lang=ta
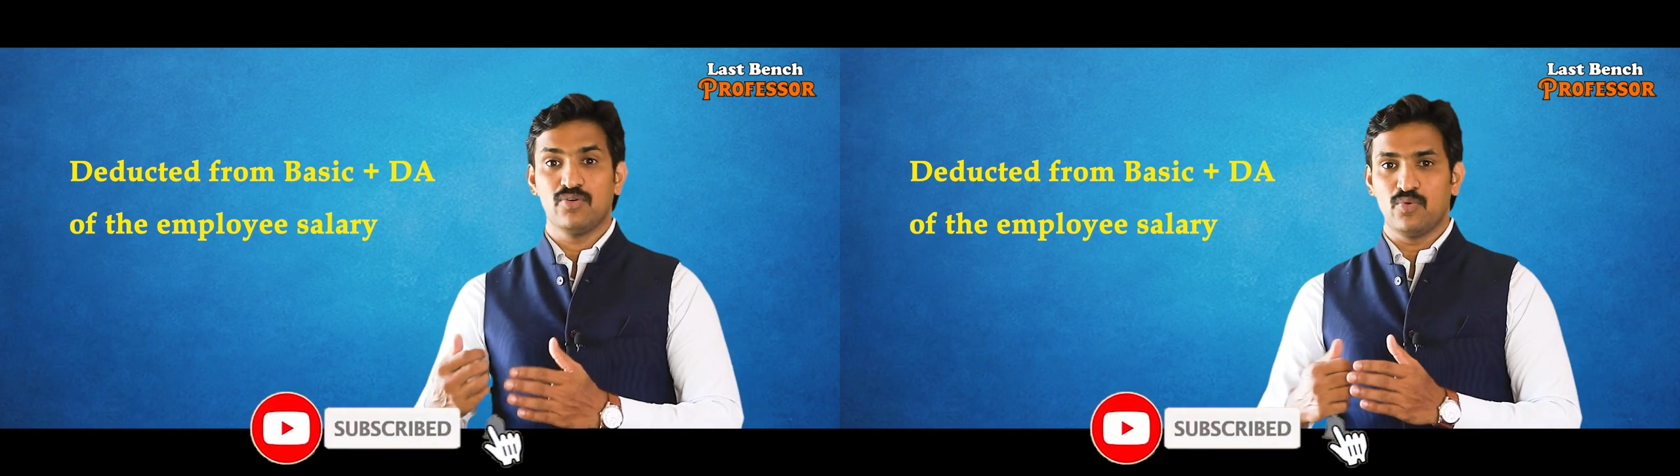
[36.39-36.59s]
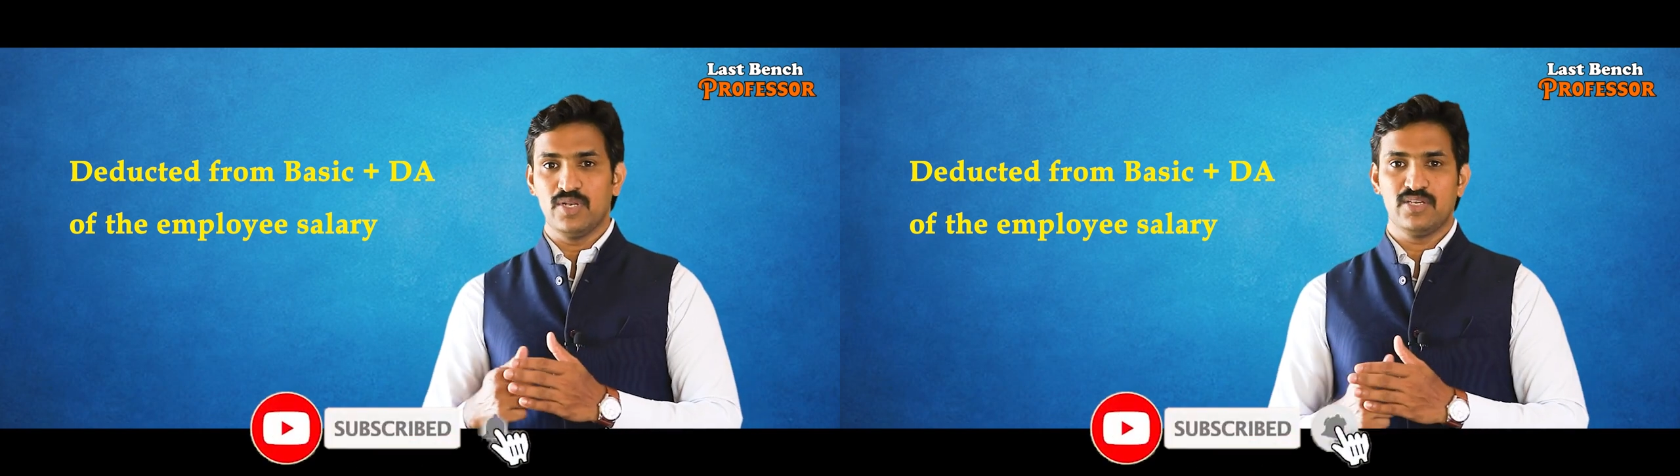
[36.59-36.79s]

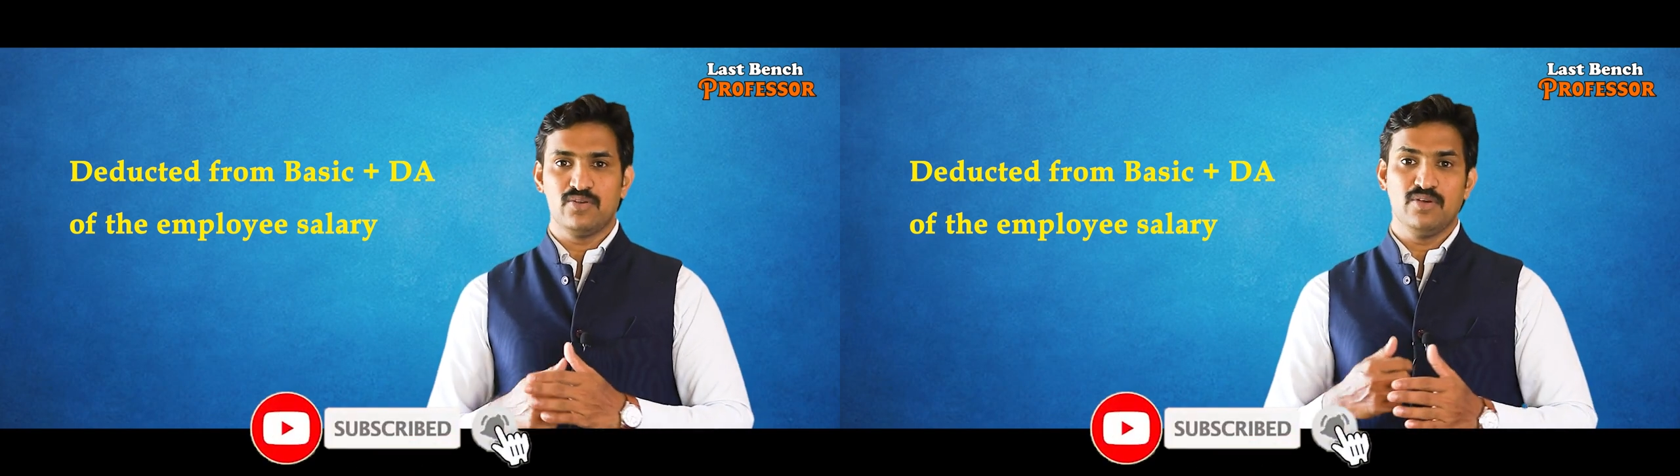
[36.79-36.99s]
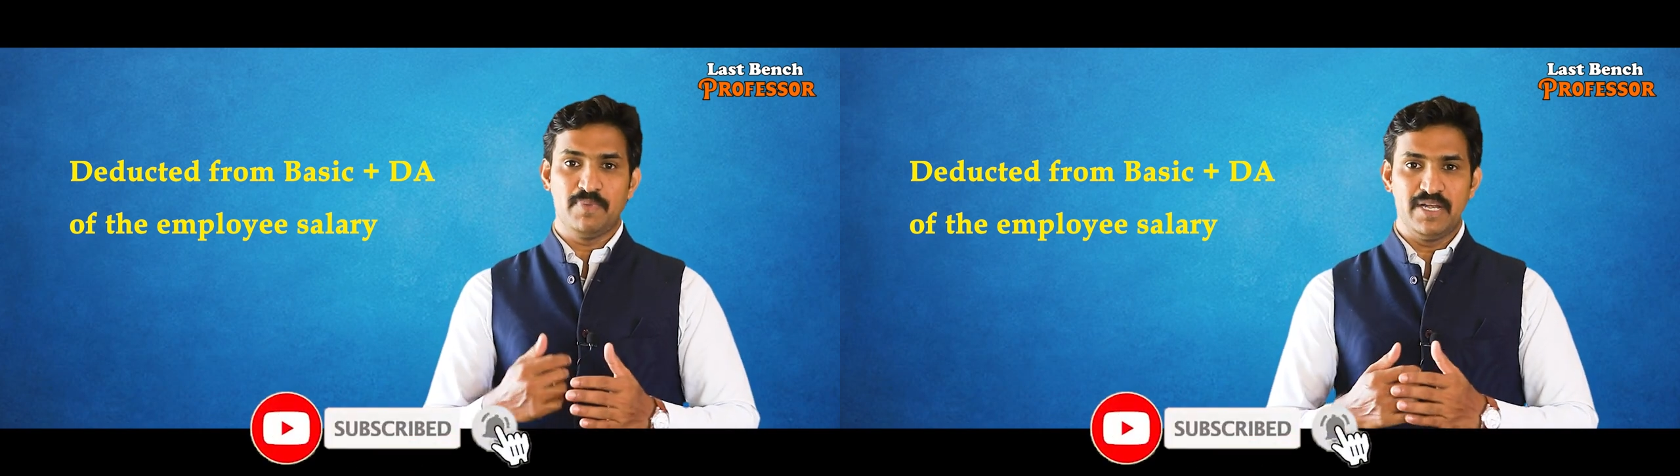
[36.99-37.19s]
அவங்க
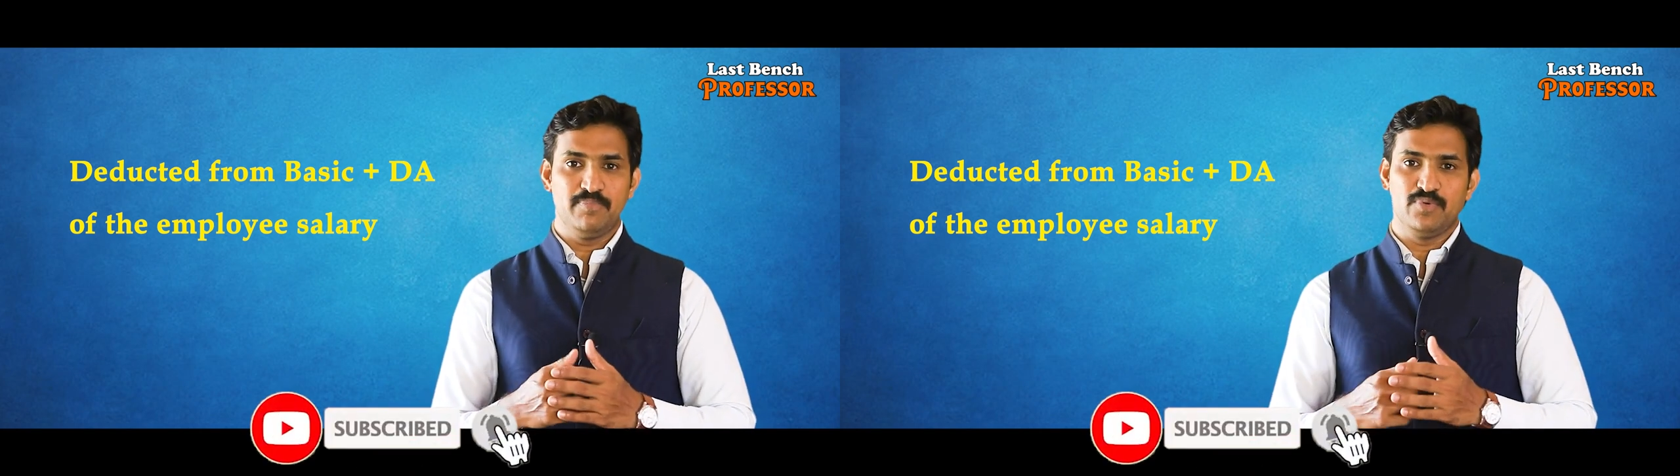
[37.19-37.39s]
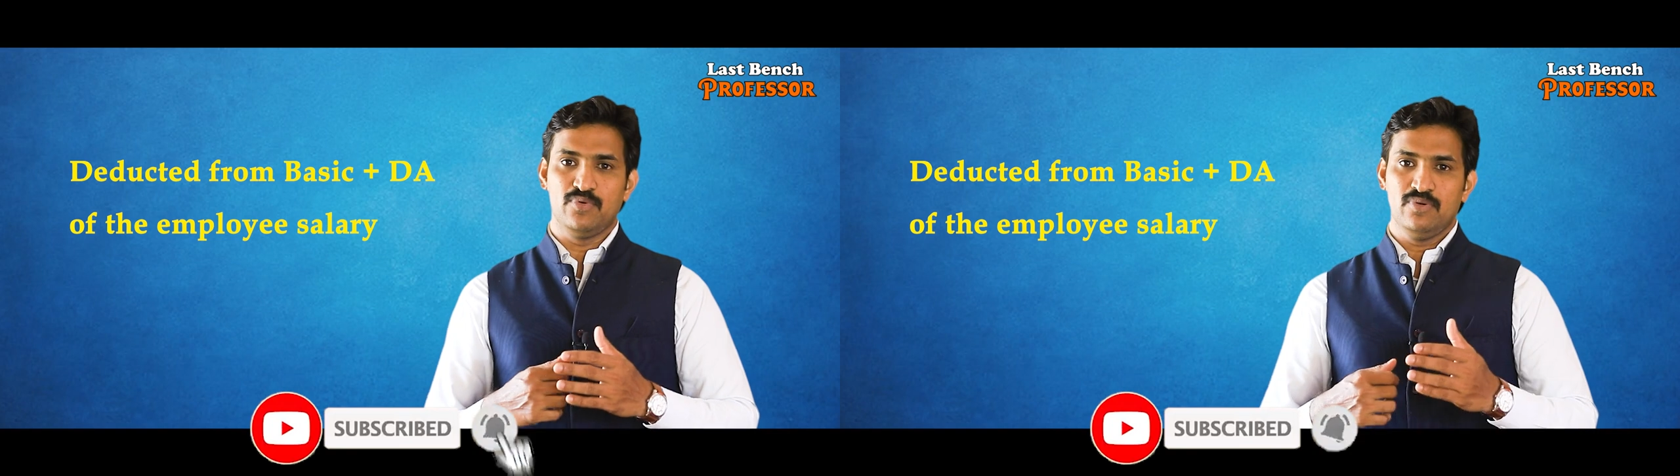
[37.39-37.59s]
குழந்தைங்களுக்கோ
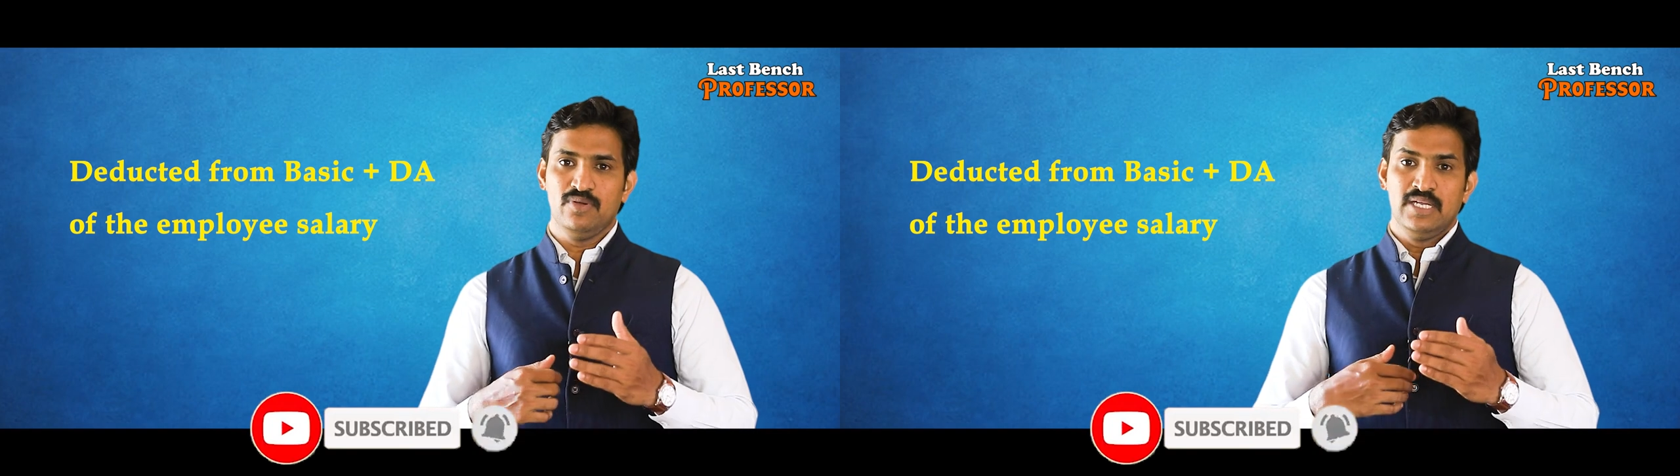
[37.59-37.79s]
படிப்புக்கோ